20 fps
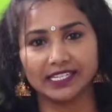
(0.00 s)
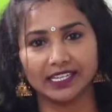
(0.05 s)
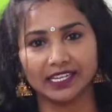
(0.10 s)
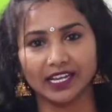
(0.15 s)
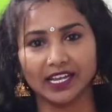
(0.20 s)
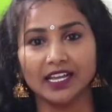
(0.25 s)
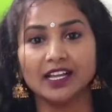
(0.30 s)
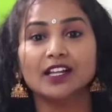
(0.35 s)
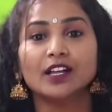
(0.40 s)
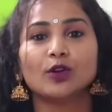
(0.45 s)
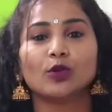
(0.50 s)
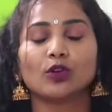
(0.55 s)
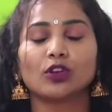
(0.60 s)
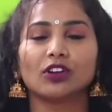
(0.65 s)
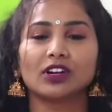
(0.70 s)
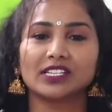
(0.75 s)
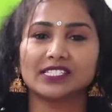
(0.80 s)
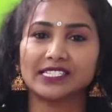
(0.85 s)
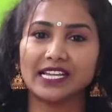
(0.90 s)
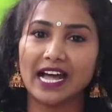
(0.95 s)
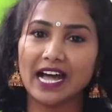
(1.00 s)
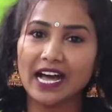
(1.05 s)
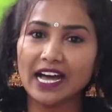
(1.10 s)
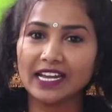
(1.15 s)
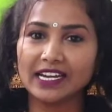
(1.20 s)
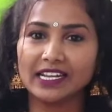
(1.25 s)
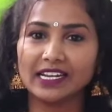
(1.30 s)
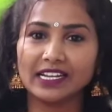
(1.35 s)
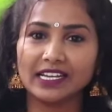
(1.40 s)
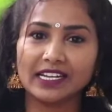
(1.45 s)
இருக்குங்க உங்களோட
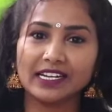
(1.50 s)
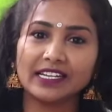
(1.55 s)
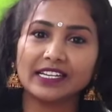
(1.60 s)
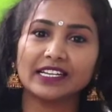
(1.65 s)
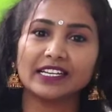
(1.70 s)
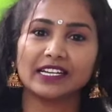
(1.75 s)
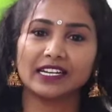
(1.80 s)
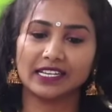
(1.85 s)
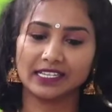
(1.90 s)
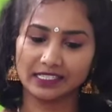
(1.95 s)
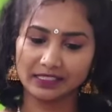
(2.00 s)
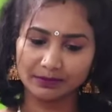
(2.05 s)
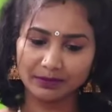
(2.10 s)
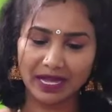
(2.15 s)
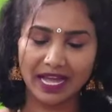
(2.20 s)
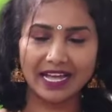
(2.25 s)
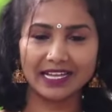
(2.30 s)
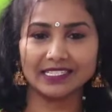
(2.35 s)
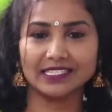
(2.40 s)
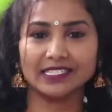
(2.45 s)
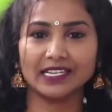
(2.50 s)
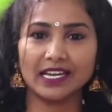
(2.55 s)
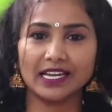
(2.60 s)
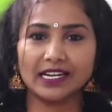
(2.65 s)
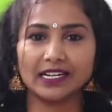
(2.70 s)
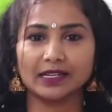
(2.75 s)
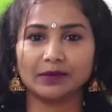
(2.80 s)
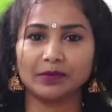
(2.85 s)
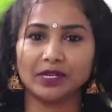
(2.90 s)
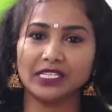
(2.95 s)
சாரியில இருக்கிறதுக்கு மேட்சா
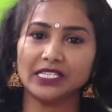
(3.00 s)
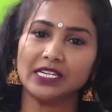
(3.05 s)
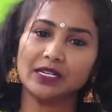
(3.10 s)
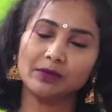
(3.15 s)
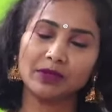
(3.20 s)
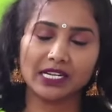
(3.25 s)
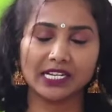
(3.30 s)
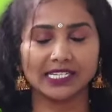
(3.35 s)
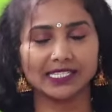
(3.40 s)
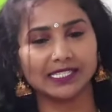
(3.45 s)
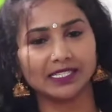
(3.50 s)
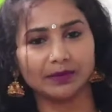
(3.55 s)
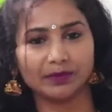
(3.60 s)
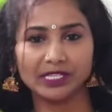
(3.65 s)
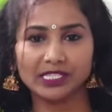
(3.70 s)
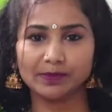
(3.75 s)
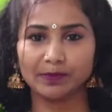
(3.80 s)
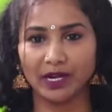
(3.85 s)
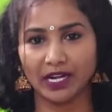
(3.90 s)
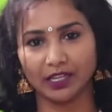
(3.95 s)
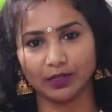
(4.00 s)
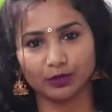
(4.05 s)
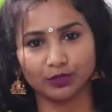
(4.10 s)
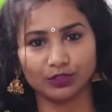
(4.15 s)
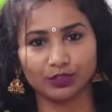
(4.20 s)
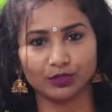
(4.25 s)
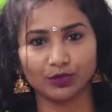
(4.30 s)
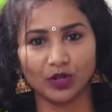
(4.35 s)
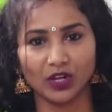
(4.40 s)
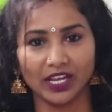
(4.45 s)
இருக்க மாதிரி நம்ம கஸ்டமைஸ் பண்ணி
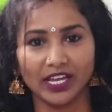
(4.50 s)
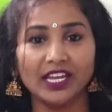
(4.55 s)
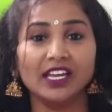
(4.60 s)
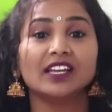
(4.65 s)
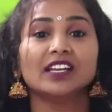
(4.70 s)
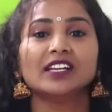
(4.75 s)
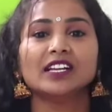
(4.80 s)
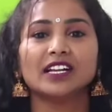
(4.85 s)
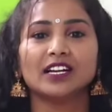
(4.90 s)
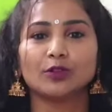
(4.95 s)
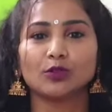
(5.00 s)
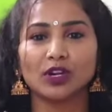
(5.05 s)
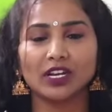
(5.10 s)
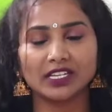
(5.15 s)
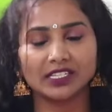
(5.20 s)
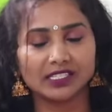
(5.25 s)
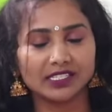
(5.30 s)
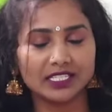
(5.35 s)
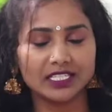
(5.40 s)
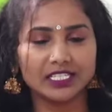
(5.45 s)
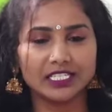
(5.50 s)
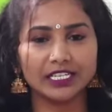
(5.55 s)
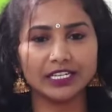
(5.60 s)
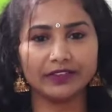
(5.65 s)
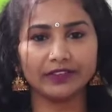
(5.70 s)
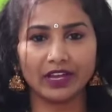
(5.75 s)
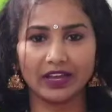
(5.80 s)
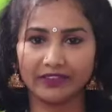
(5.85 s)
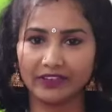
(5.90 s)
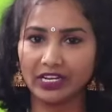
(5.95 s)
கொடுத்துருவோங்க உங்களுக்கு
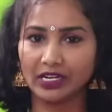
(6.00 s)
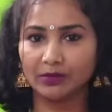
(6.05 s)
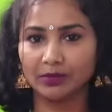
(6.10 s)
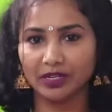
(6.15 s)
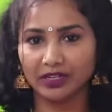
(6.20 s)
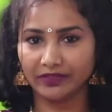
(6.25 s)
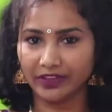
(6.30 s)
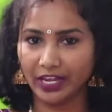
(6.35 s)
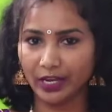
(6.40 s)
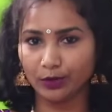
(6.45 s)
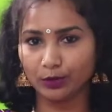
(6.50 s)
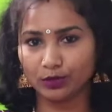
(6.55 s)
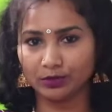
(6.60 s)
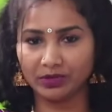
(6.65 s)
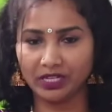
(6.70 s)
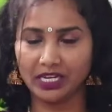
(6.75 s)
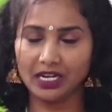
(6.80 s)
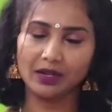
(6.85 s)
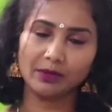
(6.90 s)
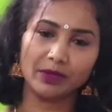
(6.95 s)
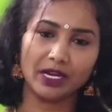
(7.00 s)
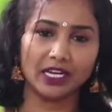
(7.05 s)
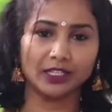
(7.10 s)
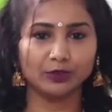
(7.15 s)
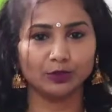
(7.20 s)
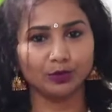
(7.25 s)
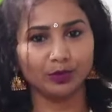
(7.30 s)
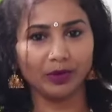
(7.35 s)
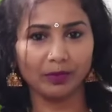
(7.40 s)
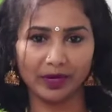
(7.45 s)
ஸ்டிச்சிங் அவைலபிள் வேணும் அப்படினா நம்ம
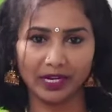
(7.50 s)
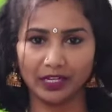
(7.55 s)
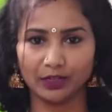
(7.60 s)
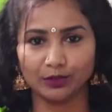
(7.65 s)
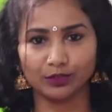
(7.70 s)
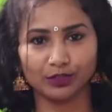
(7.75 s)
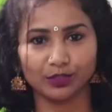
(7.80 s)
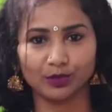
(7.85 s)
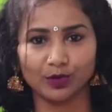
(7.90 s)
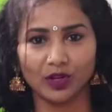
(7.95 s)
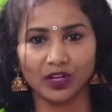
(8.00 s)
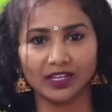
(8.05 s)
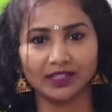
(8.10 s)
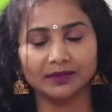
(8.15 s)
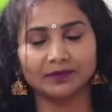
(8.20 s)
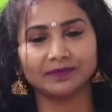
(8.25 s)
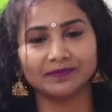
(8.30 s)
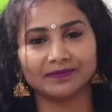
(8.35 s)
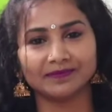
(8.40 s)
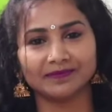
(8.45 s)
அதுவுமே பண்ணி கொடுத்துருவோம் சிங்கிள்